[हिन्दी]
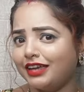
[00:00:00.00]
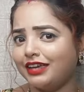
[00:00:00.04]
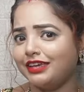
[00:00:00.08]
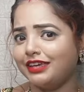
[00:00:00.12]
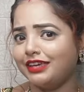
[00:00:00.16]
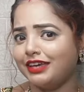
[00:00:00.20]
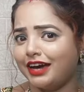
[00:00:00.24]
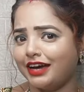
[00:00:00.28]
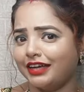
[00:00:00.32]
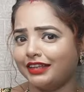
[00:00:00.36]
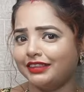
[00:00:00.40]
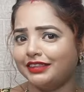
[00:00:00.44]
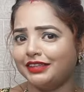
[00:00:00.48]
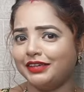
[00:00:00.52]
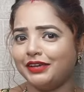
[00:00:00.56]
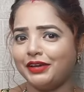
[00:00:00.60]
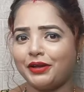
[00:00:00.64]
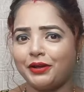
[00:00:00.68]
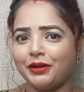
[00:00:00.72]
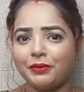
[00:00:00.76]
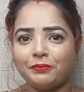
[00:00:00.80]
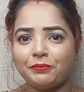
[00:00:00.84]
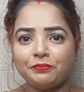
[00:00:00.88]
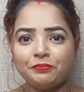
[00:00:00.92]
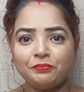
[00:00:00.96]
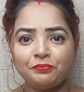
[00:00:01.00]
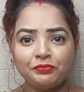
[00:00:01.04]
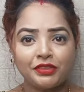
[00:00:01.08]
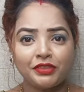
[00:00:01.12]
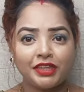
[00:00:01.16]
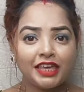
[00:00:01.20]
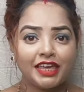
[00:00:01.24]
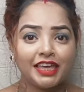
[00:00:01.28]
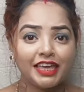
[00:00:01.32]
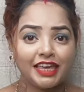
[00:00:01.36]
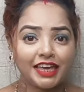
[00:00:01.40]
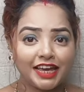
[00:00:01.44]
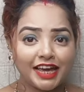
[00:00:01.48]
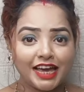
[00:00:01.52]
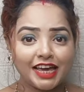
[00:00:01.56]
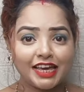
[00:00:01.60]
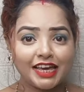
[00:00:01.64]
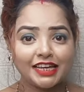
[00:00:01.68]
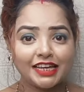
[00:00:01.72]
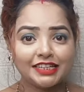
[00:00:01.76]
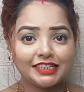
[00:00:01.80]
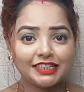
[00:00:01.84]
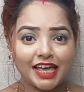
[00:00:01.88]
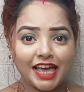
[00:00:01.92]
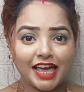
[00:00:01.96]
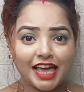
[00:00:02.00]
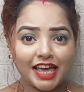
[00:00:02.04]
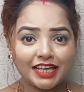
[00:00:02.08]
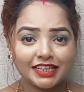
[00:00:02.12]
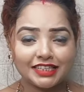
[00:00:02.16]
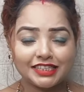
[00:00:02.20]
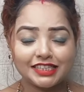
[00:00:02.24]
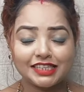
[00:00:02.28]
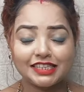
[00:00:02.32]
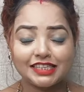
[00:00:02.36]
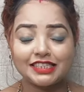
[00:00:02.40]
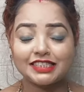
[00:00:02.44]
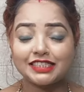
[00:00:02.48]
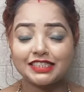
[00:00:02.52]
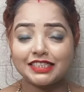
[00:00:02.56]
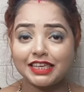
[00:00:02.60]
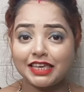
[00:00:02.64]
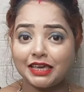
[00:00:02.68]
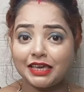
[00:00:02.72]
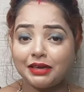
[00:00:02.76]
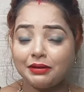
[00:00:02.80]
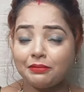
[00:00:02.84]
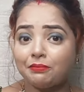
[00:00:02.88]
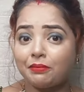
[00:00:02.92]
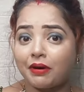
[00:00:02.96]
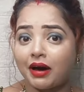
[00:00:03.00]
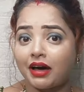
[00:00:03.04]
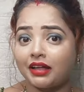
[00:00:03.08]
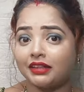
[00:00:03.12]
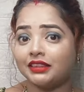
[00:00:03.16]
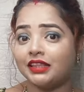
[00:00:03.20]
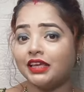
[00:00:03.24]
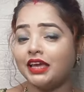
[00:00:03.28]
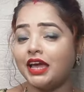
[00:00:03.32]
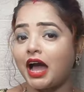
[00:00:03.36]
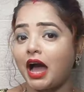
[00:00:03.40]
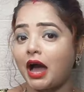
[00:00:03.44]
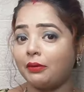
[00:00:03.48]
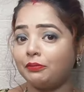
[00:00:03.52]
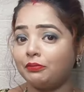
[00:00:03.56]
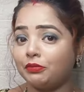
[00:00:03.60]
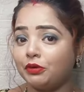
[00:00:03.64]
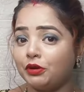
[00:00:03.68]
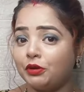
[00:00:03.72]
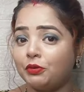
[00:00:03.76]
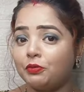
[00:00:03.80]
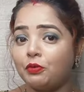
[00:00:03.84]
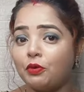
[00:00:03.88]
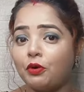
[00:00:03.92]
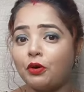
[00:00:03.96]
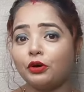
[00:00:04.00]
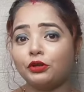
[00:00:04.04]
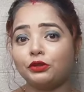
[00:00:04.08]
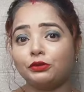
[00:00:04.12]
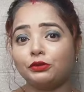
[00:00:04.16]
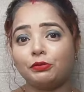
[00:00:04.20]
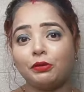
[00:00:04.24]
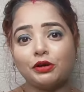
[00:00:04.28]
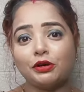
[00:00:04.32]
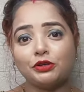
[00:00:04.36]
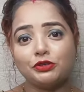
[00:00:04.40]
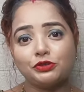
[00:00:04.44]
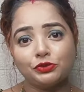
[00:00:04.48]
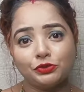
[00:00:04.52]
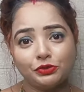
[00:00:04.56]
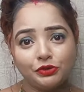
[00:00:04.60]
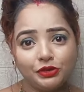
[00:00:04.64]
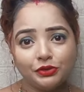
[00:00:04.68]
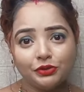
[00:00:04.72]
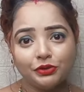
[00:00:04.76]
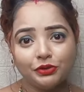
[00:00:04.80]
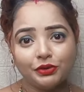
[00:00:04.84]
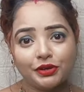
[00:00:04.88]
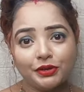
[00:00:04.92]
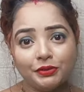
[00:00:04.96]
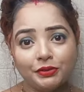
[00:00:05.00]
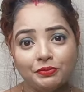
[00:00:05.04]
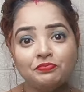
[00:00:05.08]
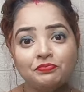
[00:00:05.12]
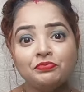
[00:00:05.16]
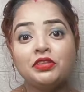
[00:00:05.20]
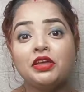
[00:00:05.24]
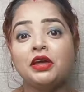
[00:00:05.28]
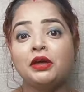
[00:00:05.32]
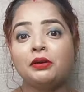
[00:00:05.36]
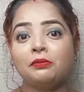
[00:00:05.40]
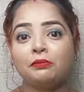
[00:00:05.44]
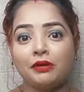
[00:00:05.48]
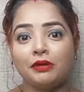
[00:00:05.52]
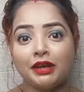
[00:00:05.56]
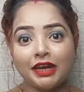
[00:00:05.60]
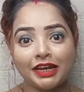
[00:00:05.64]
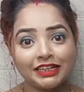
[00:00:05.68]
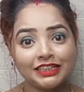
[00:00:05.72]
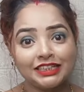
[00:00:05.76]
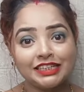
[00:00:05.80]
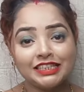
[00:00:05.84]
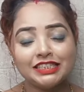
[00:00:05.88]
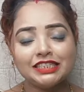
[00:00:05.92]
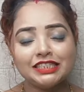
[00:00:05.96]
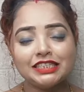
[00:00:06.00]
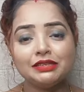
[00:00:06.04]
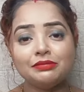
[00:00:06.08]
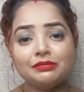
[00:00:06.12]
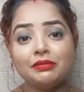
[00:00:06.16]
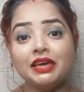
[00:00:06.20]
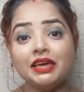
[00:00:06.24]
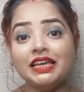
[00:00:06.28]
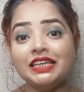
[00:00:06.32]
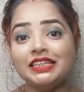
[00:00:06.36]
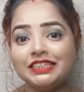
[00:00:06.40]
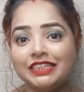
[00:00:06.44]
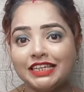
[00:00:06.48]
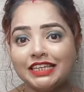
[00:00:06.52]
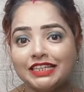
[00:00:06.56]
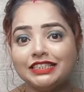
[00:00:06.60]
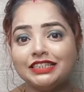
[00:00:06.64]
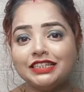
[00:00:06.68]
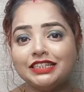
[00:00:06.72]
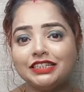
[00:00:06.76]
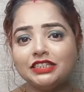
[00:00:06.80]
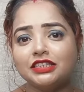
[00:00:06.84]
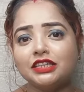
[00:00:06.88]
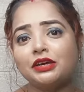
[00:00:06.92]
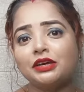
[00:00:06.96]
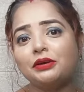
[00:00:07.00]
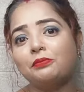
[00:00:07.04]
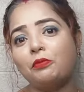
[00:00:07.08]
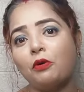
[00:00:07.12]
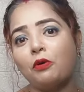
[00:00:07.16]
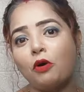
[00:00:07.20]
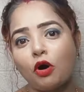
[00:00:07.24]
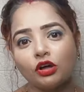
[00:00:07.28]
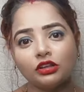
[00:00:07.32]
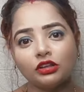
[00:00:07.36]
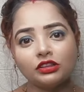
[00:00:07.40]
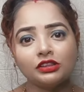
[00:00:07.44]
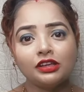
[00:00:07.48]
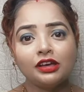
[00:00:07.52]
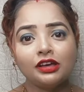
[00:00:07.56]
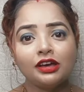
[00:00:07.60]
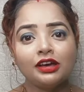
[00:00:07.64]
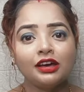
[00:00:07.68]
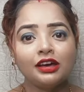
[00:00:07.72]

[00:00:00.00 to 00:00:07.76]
नहीं आती हैं हे गाइज ऐसी सेम बातें आपने बहुत बार सुनी होगी प्रेगनेंसी में ये चीज़ें बहुत